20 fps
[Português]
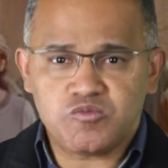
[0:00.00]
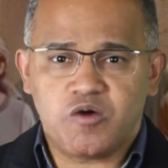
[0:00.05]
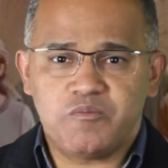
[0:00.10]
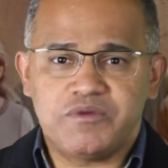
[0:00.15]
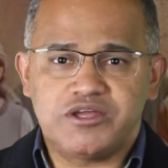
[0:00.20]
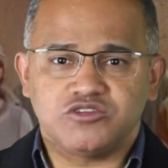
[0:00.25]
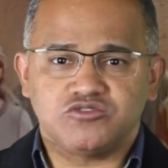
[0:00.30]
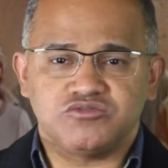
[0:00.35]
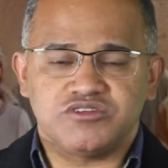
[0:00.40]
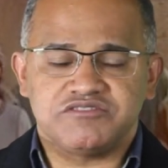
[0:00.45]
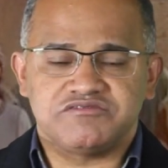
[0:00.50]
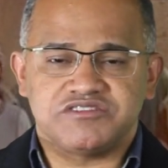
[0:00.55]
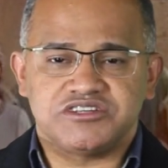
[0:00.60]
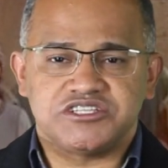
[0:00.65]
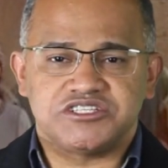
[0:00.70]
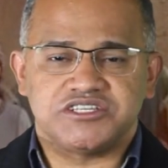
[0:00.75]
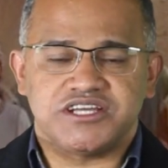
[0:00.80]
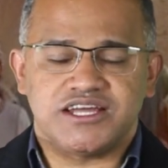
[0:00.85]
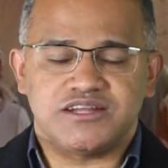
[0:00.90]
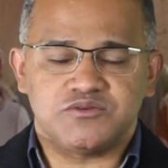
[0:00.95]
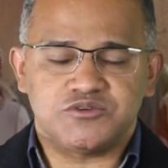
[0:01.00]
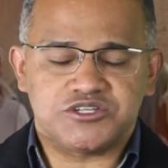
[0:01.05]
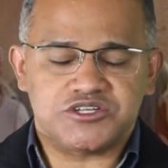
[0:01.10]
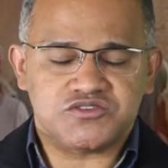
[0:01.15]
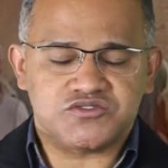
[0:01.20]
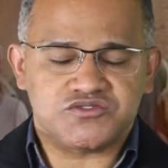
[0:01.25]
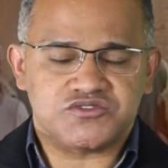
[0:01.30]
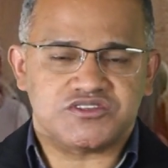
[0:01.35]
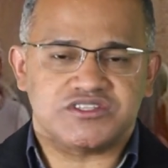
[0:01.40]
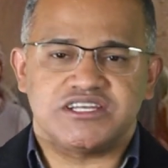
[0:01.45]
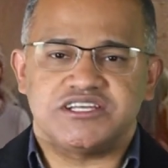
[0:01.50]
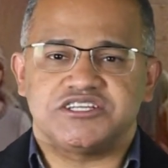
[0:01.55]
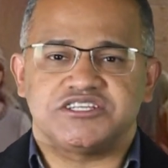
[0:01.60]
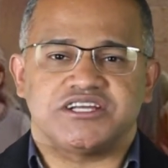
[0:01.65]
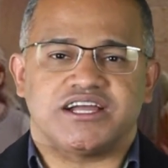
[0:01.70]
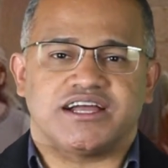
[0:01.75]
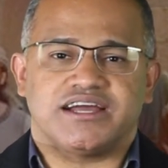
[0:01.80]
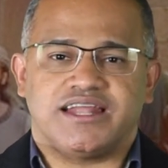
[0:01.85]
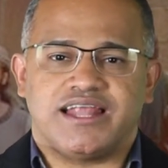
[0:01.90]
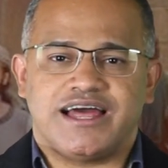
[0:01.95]
momento do Evangelho, Jesus
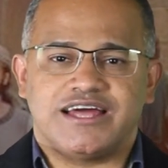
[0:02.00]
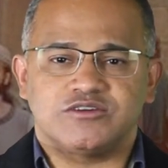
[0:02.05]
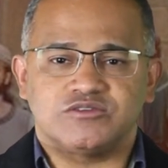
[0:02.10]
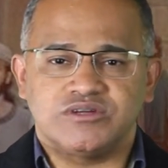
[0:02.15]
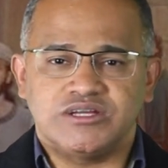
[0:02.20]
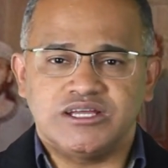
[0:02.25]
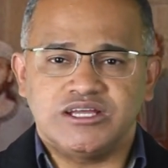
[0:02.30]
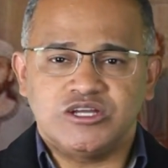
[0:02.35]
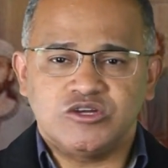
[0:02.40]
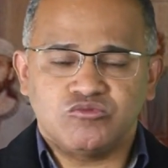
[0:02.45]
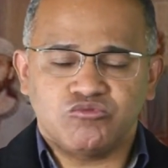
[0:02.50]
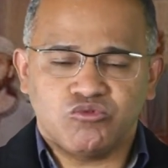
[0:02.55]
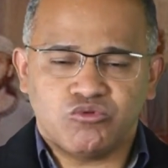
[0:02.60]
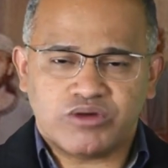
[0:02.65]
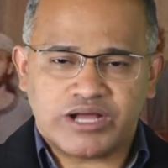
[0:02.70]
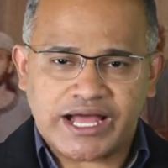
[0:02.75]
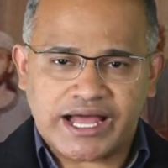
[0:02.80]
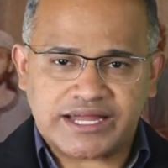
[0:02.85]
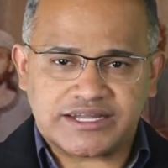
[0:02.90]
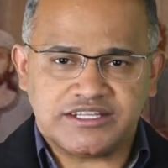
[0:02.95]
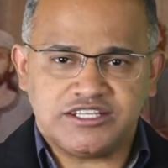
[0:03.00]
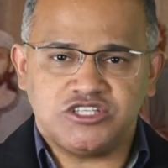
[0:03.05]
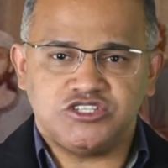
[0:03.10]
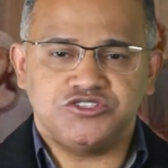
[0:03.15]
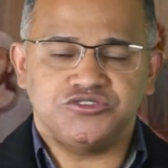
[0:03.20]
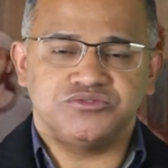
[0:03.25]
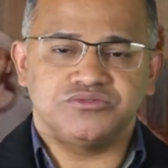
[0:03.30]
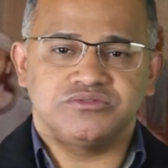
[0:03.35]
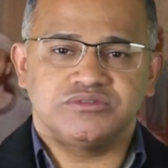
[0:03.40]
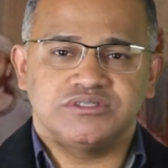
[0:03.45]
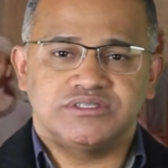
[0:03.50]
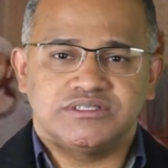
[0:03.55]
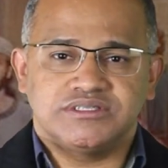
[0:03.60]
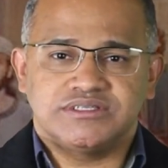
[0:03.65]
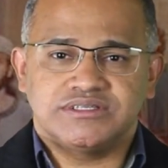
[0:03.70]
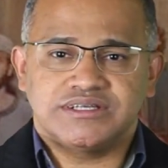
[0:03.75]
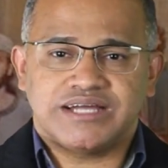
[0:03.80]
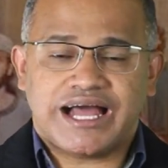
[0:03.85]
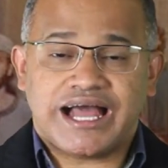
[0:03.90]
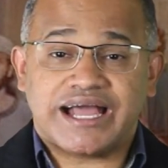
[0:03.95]
deixa claro o carinho,
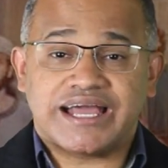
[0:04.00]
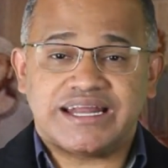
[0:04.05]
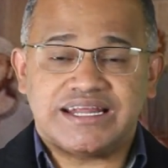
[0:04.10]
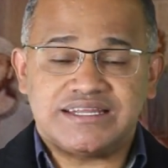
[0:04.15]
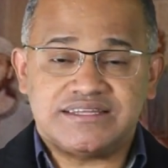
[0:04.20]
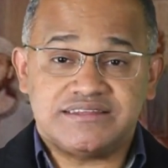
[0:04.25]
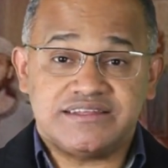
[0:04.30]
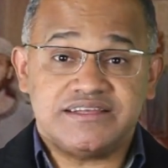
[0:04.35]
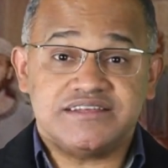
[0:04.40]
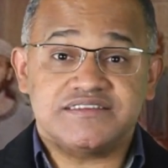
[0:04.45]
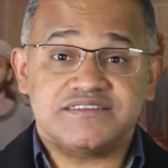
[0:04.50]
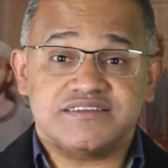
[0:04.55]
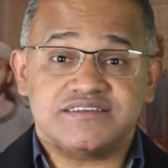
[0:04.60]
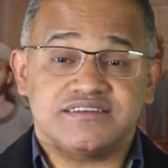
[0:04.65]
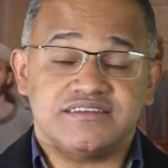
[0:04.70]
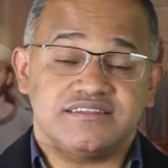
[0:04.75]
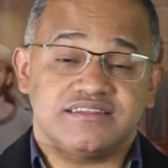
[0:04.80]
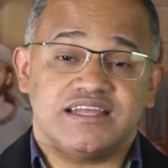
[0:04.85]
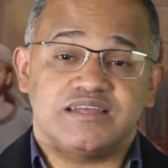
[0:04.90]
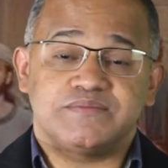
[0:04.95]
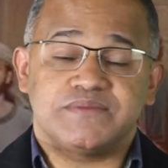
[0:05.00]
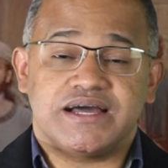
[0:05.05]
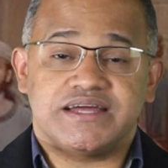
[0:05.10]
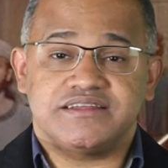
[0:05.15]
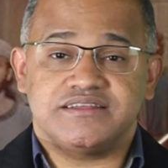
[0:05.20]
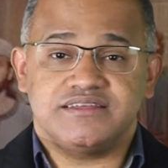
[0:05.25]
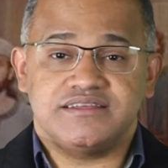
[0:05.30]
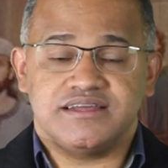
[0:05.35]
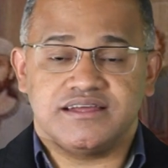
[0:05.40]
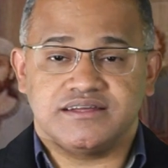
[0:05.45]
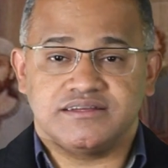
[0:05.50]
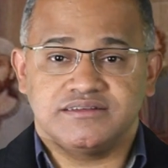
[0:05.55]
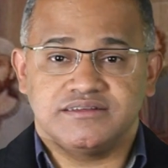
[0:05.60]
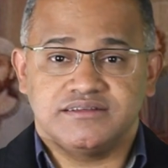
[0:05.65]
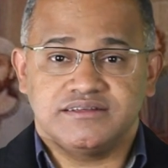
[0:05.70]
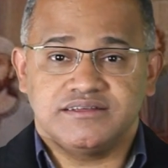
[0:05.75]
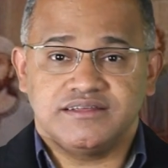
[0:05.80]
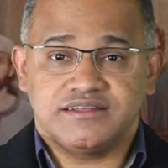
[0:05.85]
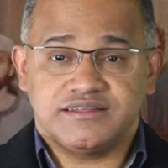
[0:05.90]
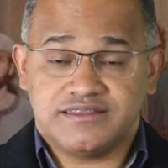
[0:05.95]
a grandeza que tem Maria
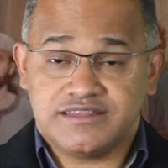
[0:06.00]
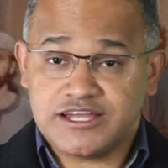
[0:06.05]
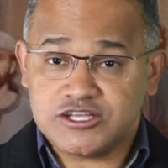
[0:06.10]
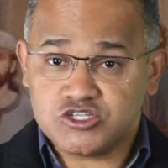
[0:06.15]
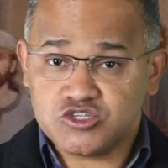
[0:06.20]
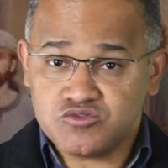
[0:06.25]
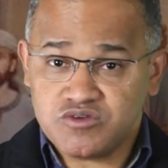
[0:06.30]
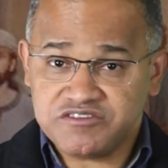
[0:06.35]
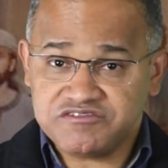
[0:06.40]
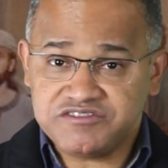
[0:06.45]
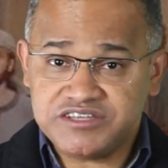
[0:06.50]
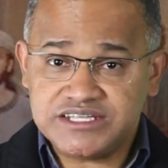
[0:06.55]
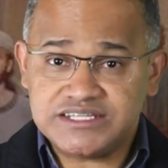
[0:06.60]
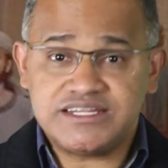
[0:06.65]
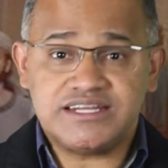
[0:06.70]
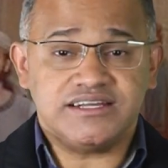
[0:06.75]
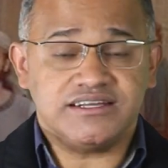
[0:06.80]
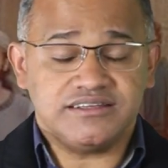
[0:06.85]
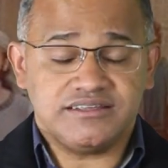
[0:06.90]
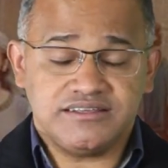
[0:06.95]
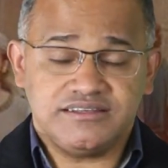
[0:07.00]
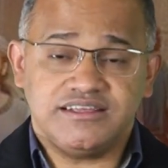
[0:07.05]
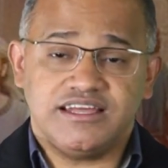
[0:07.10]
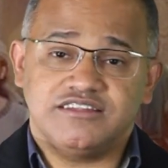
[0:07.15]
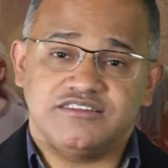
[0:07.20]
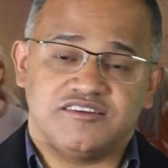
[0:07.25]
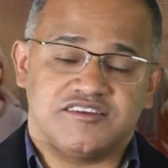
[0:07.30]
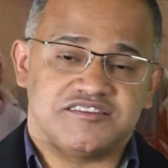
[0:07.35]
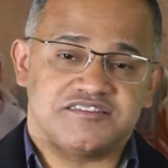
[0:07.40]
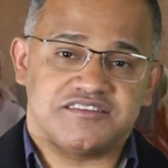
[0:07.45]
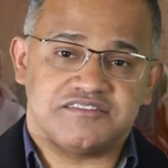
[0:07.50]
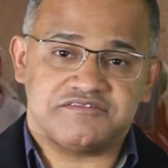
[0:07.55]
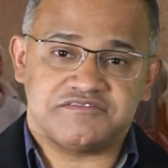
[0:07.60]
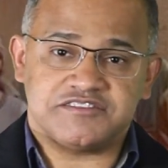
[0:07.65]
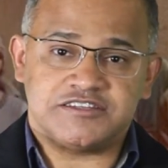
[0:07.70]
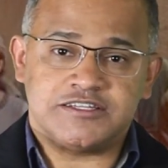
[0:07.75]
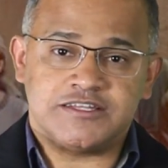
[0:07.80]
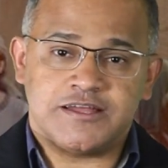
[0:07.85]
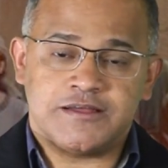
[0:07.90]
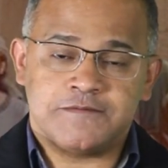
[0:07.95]
na sua vida e em nossa
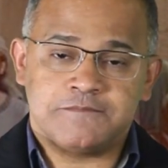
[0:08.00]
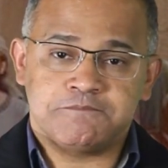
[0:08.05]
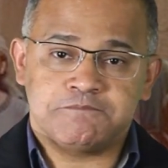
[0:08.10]
vida.